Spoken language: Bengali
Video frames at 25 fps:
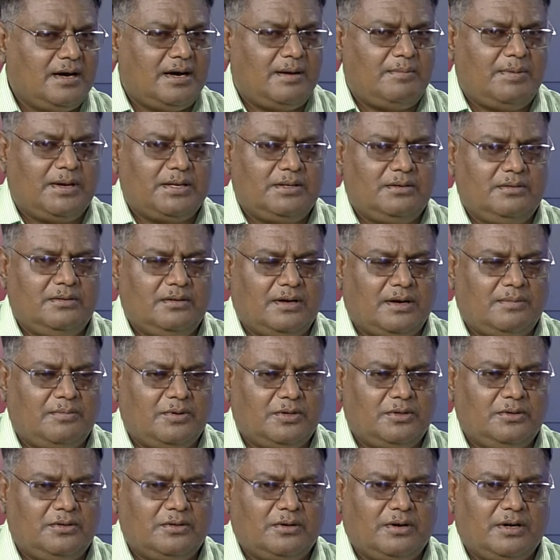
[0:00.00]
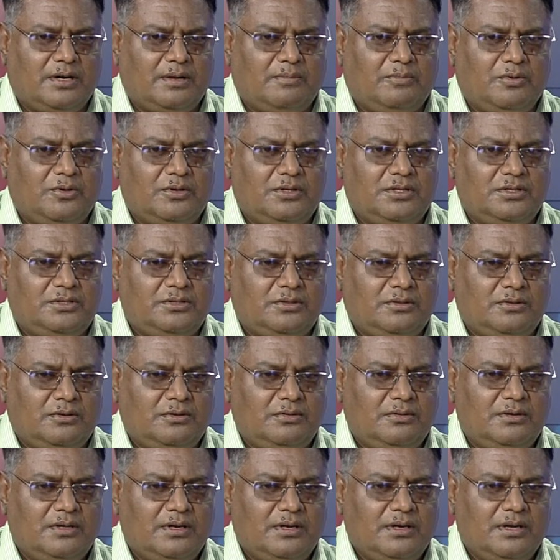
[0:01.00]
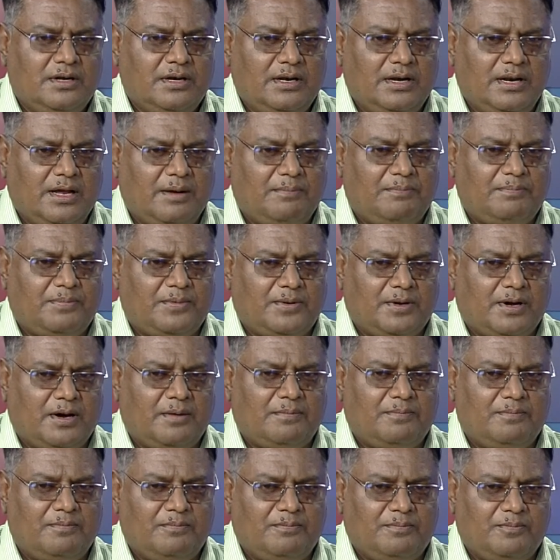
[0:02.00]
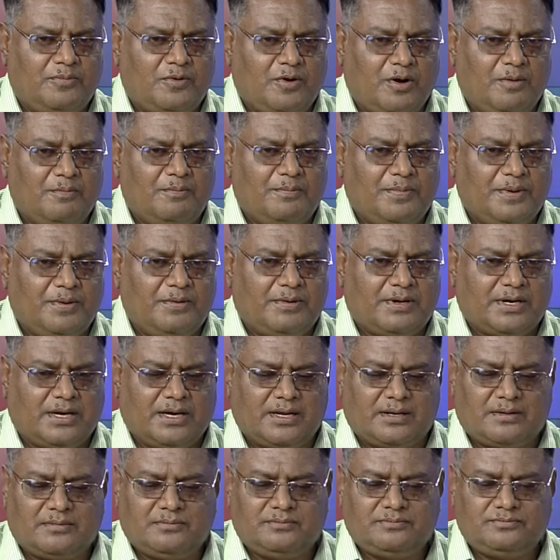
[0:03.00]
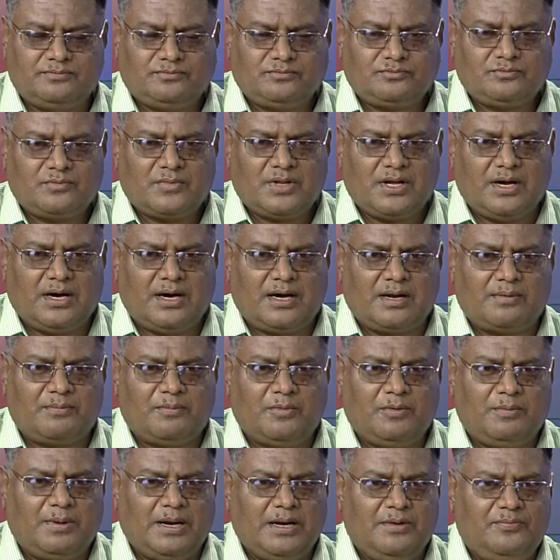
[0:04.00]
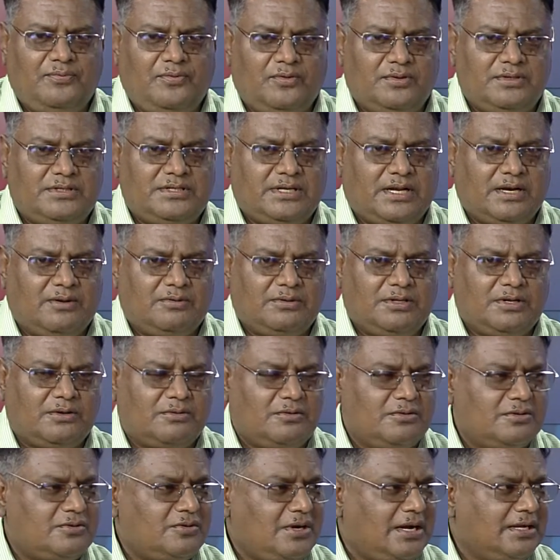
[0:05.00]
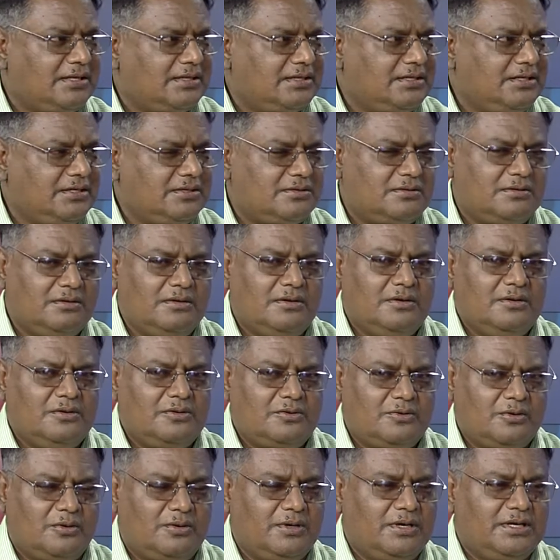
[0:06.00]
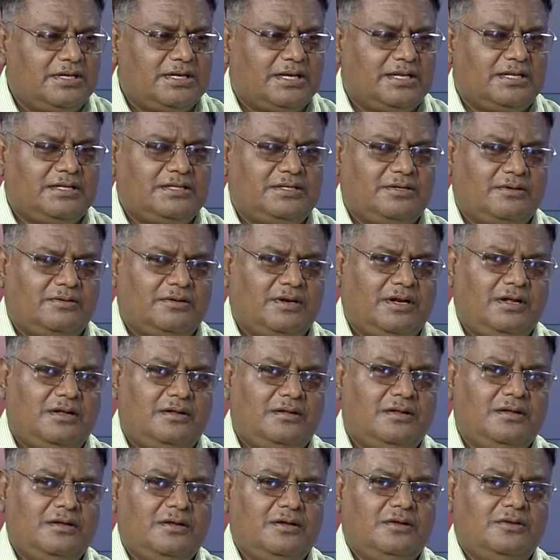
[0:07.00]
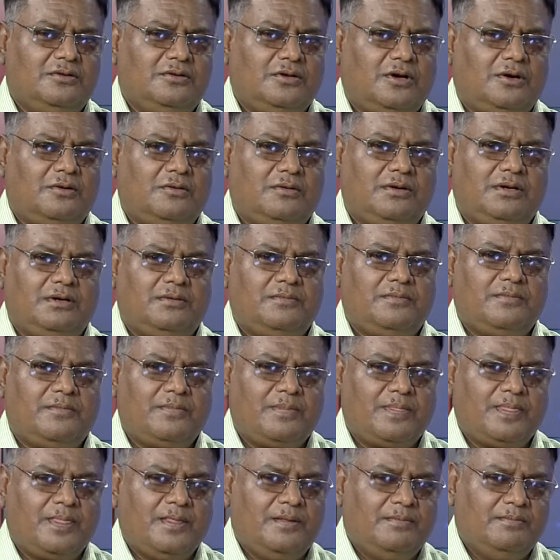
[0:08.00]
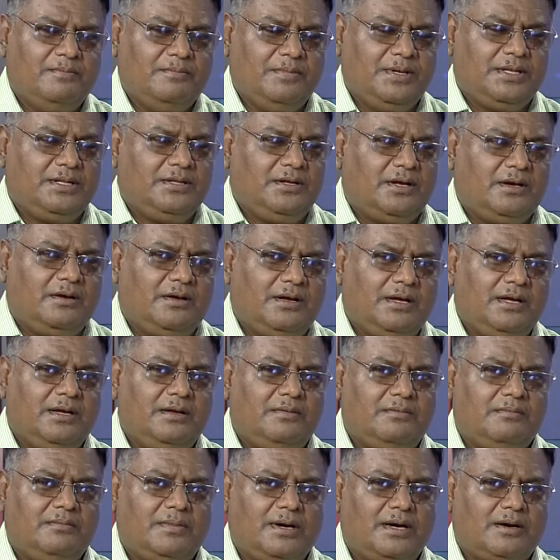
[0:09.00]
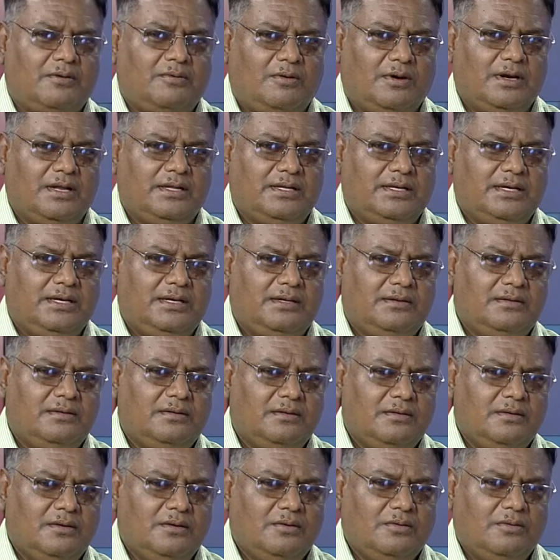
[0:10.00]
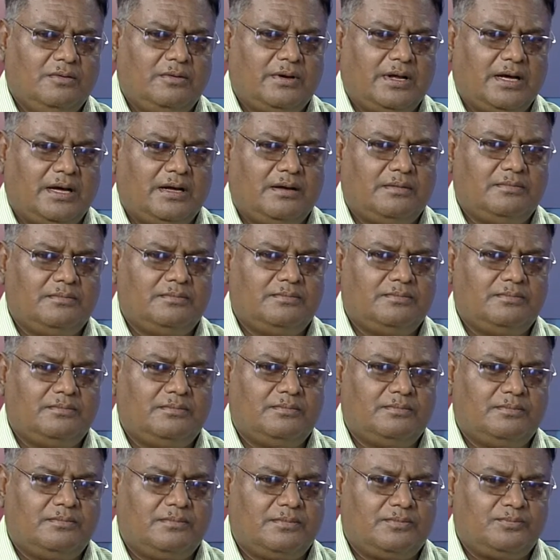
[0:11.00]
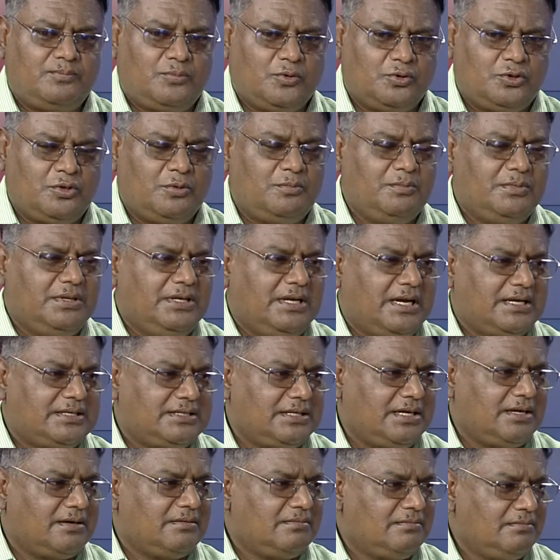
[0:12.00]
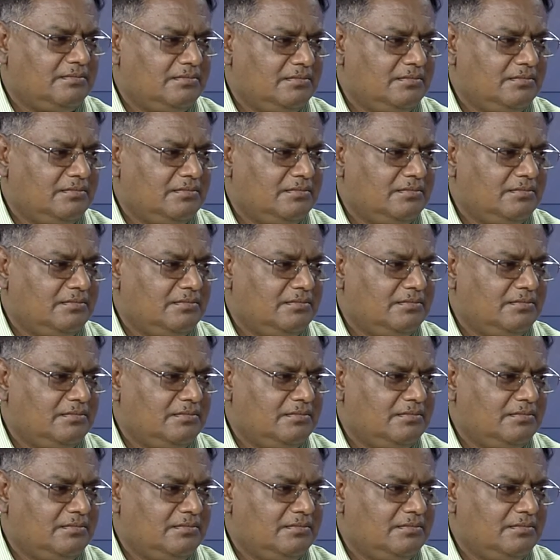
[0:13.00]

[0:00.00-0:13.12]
আবাদ আবদ্ধ ঘরে বন্দি ছিল ল্যাপটপ কম্পিউটার আর মোবাইল ফোন ছাড়া ওদের কোনো সাথী সঙ্গী সাথী ছিল না যখন বিদ্যালয়ে বা কলেজে ওরা প্রথম দিন আসার